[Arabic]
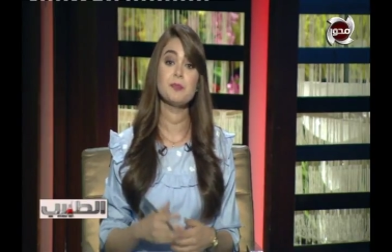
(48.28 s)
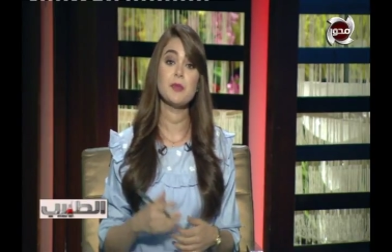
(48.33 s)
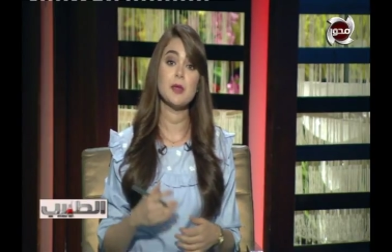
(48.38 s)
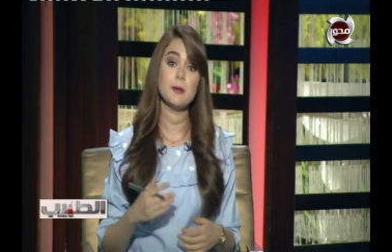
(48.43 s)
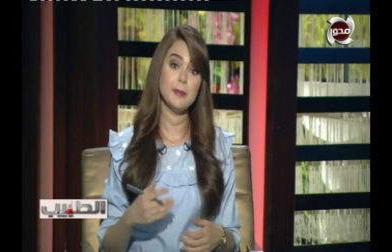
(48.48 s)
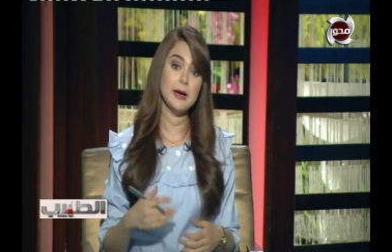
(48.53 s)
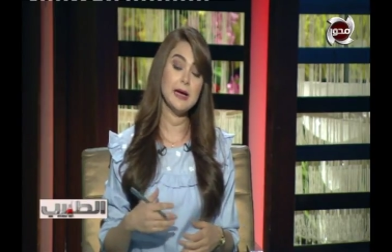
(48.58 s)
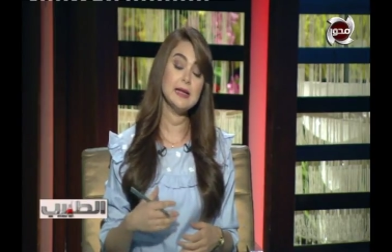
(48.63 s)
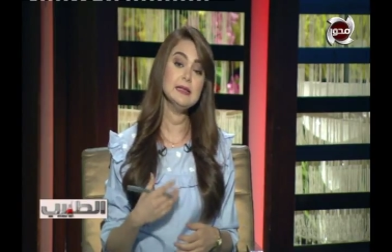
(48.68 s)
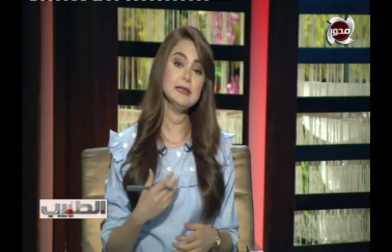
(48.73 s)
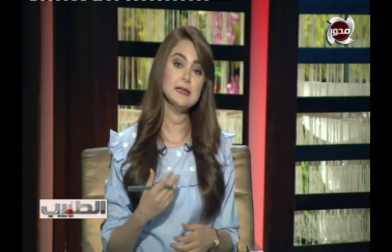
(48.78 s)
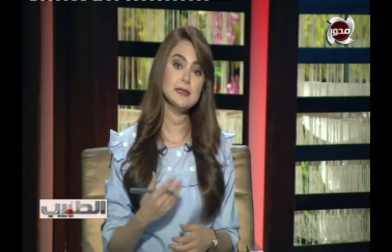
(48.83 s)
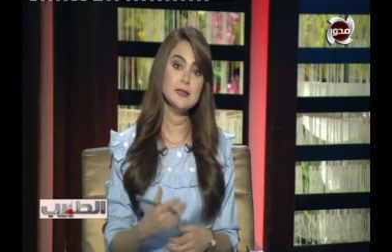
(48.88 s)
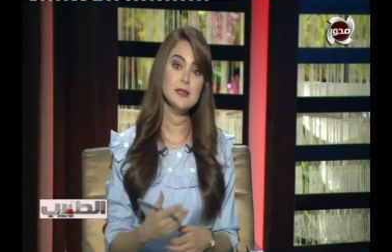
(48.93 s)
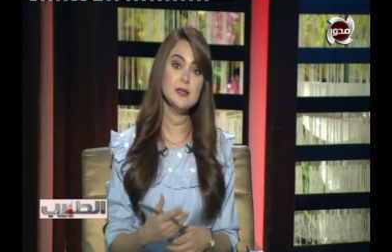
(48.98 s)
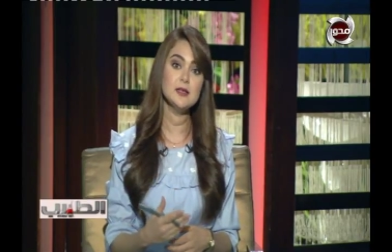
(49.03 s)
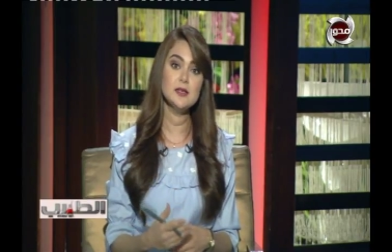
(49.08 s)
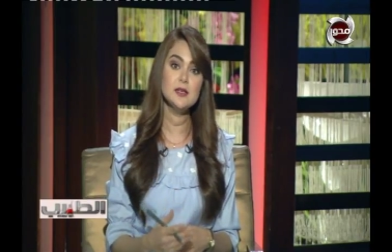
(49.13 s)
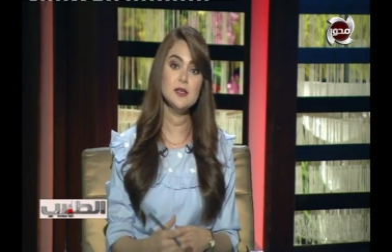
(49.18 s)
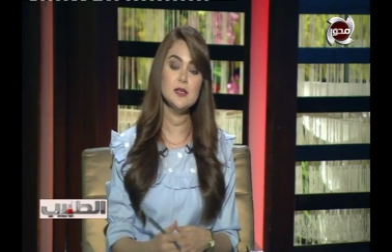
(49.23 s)
بعد كده
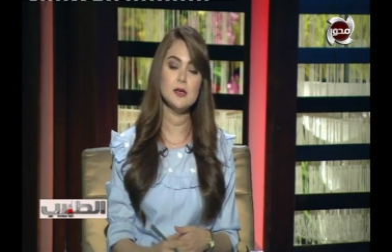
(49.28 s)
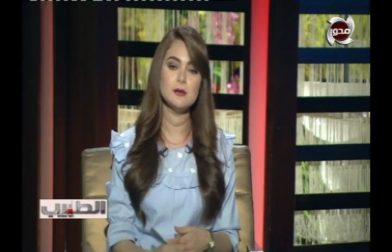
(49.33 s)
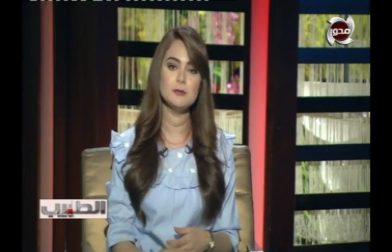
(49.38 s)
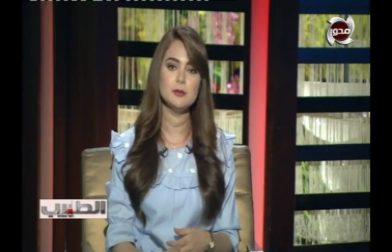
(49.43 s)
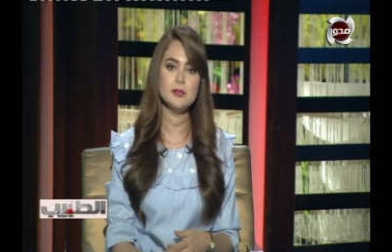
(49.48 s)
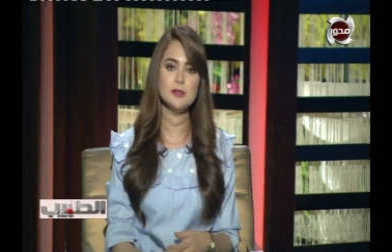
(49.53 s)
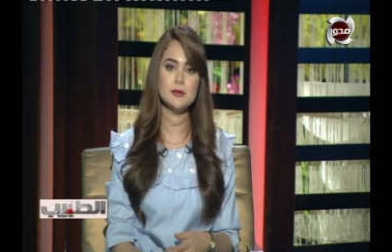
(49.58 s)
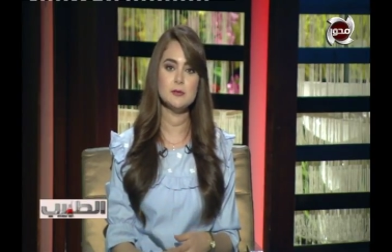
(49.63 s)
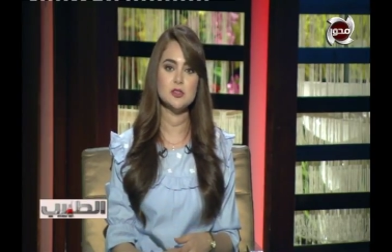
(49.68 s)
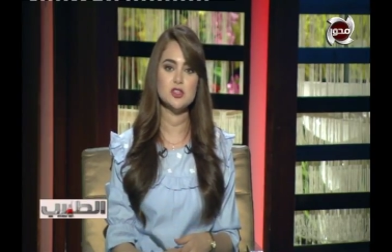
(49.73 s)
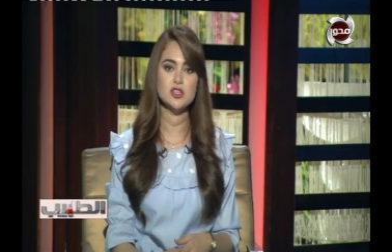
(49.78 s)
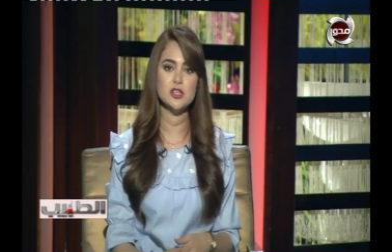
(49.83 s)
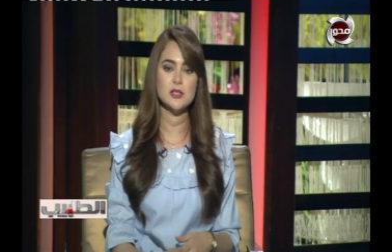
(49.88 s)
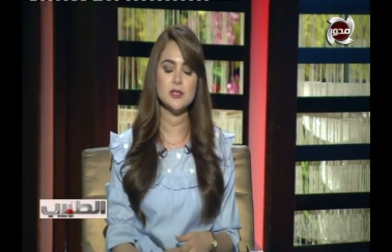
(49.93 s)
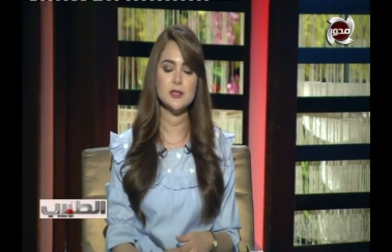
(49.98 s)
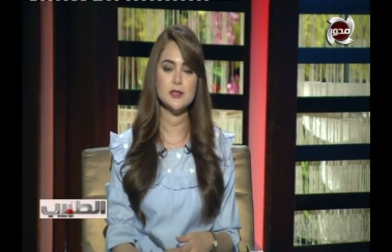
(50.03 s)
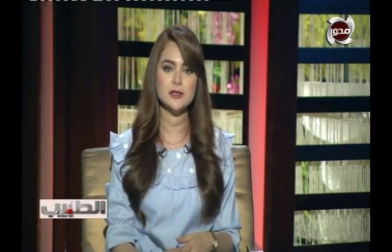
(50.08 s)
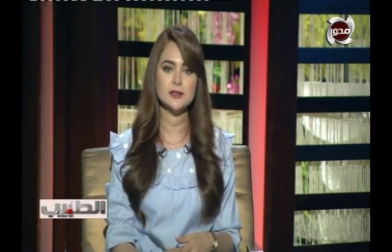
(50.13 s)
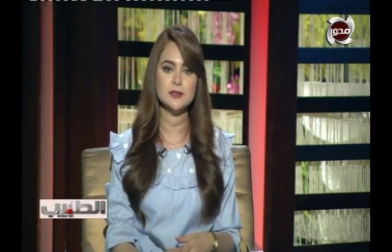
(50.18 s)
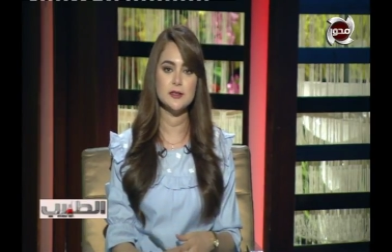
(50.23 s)
يجي يقابلنا مشاكل
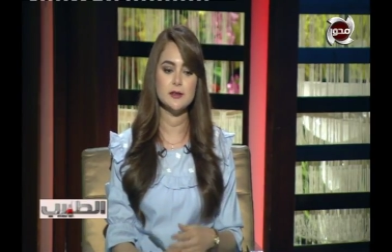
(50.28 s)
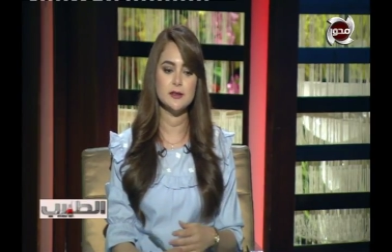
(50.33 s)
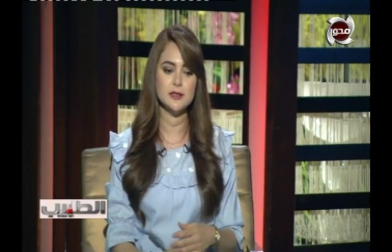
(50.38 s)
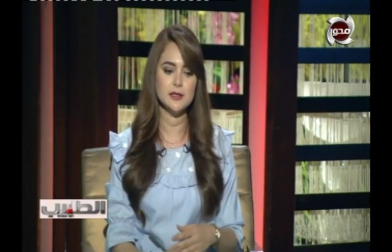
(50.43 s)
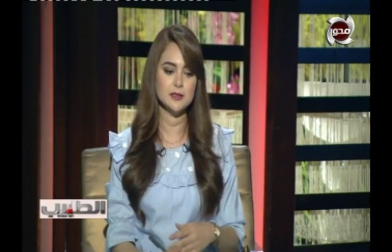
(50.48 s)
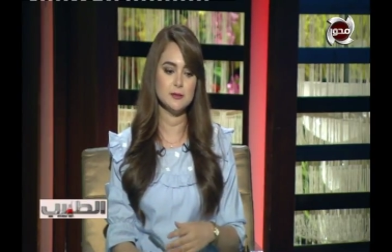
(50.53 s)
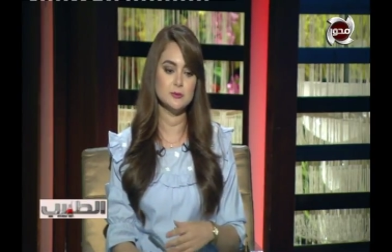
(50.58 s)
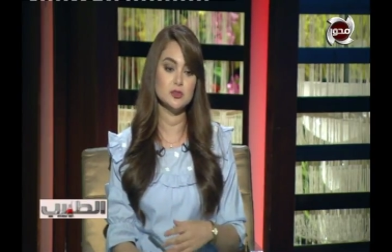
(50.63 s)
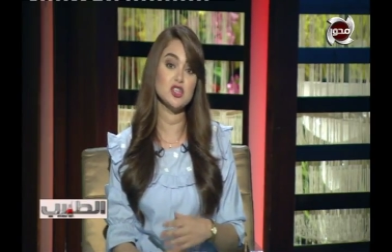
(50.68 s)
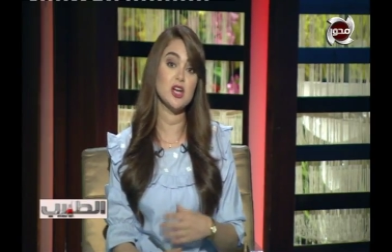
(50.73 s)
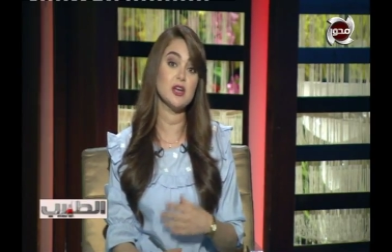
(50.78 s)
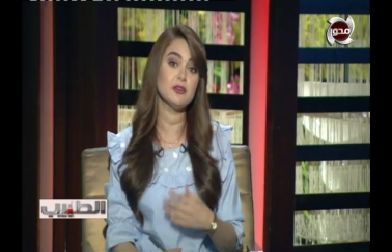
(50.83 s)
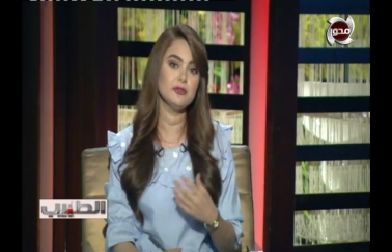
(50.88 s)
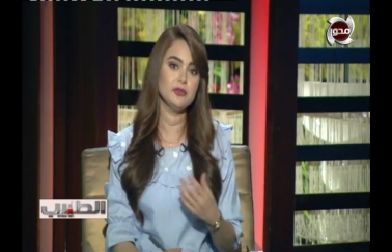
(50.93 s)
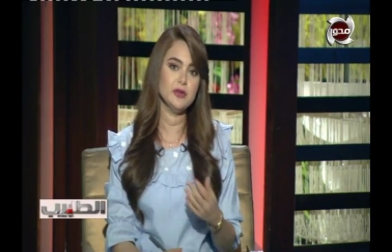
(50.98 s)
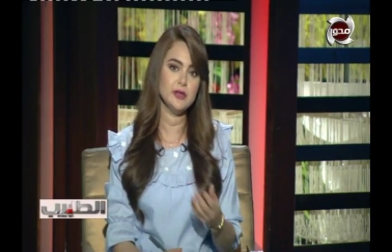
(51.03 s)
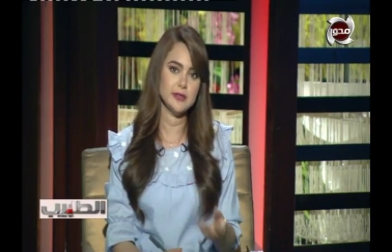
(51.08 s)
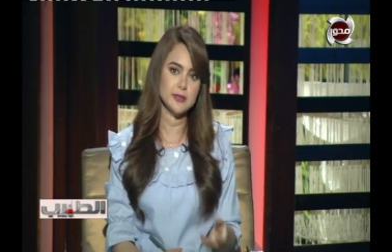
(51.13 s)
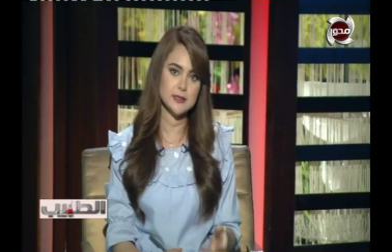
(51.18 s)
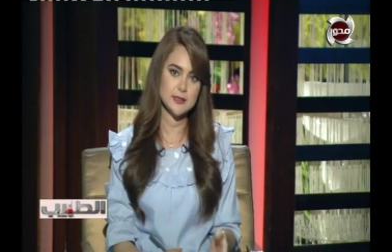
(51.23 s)
تانية ان احنا مش
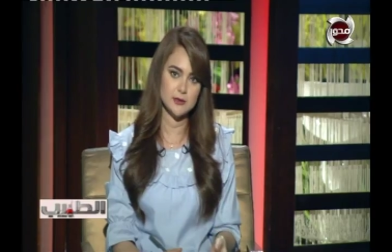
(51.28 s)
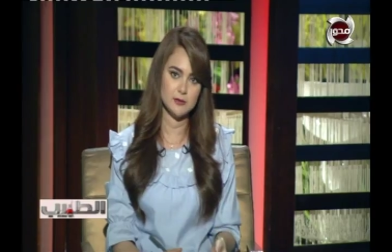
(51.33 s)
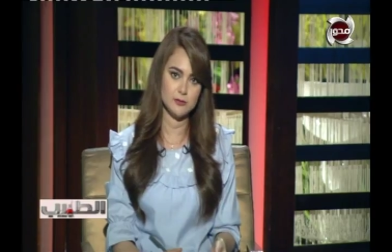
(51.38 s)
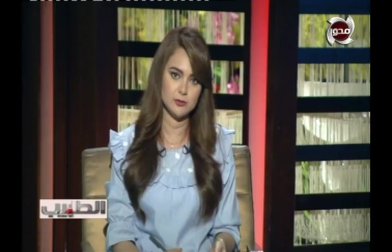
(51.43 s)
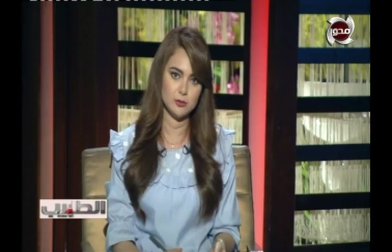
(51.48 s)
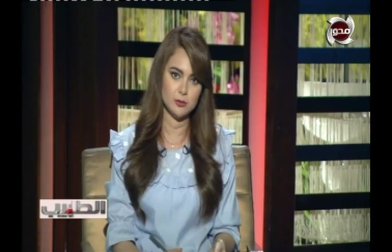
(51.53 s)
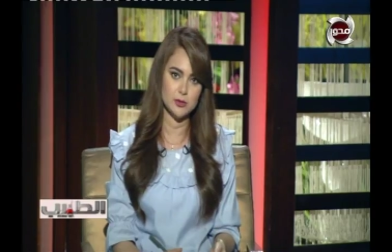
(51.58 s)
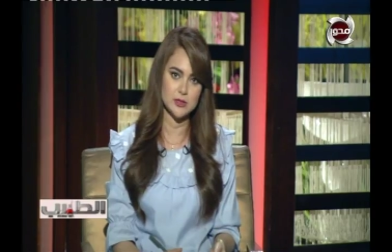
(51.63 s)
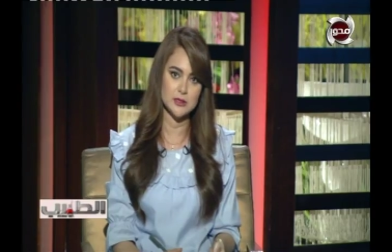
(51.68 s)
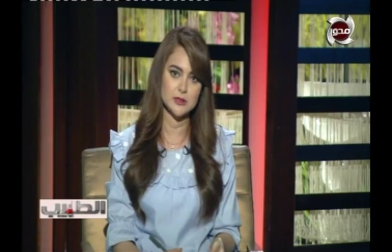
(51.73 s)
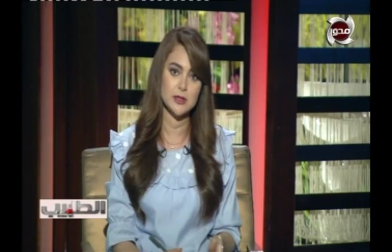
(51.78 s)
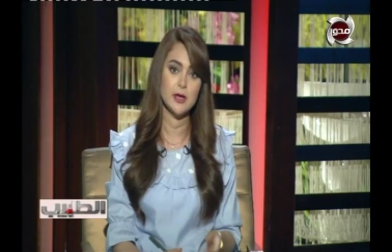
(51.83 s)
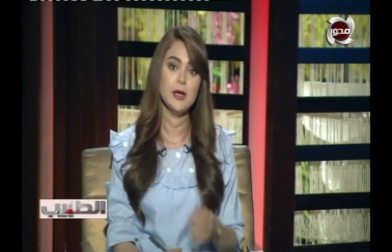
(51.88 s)
عارفين ننزل في الوزن